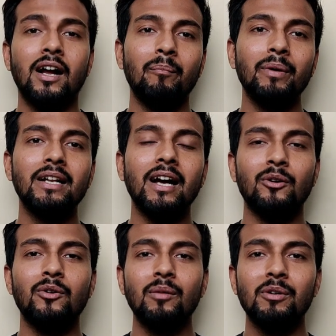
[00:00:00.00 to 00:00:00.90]
कंप्लीट
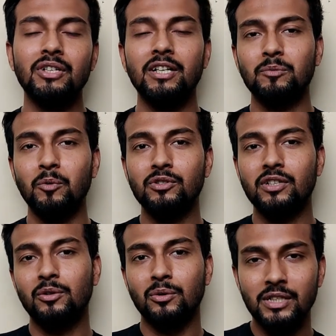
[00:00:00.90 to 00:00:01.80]
कार्गो कमर्शियल
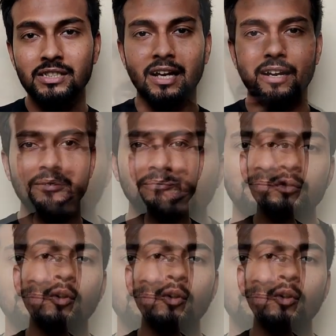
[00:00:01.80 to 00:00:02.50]
एक्सपोर्ट्स के थ्रू ही जाएगा